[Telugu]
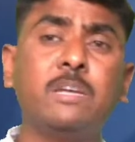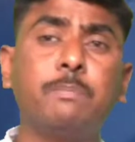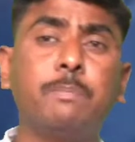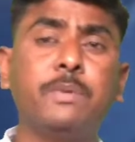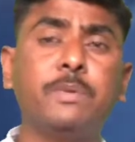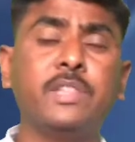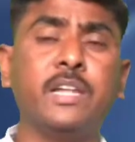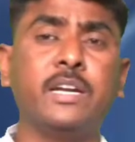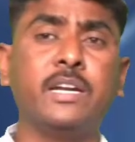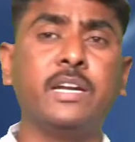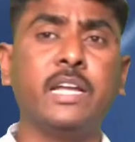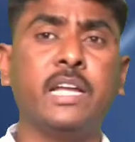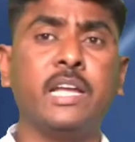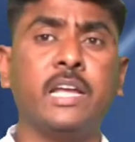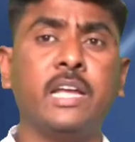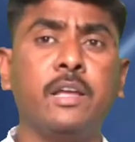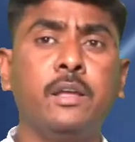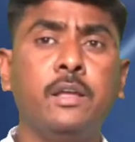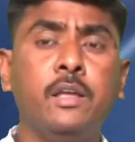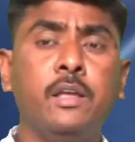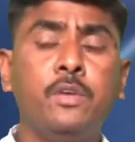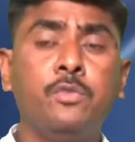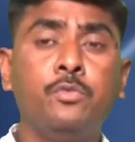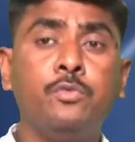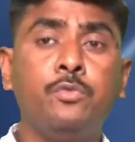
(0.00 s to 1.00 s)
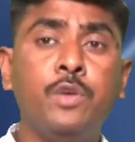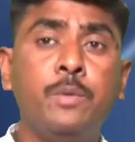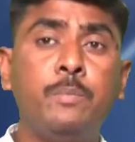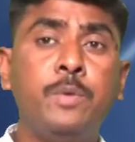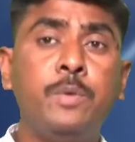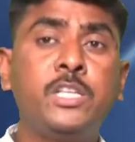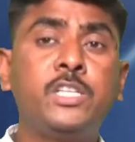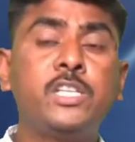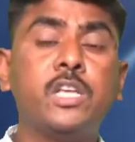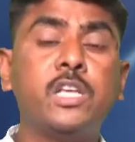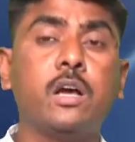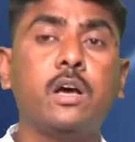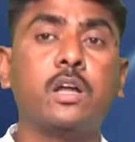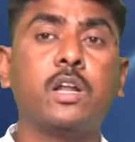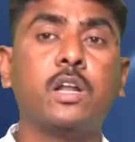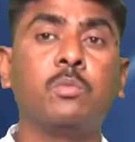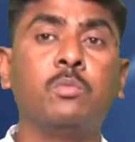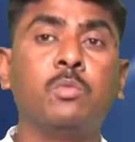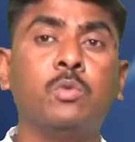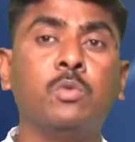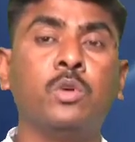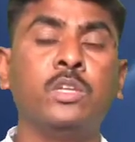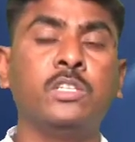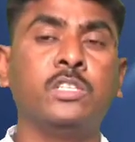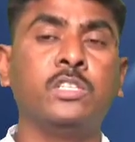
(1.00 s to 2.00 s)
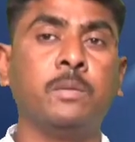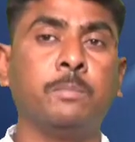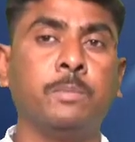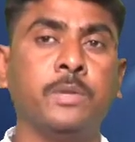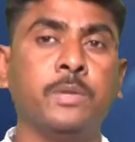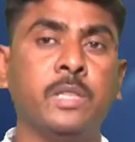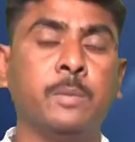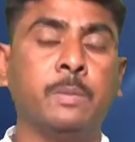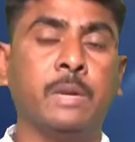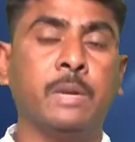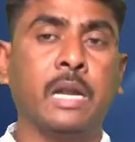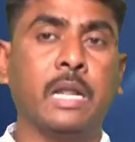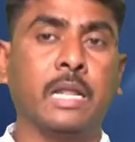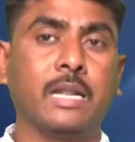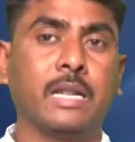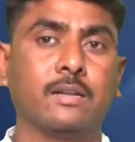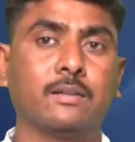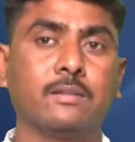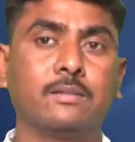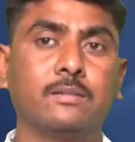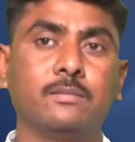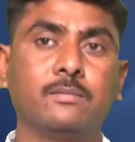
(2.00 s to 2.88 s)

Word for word: చెప్పిందంటే వ్యభిచారము అని చెప్పింది పిల్లలు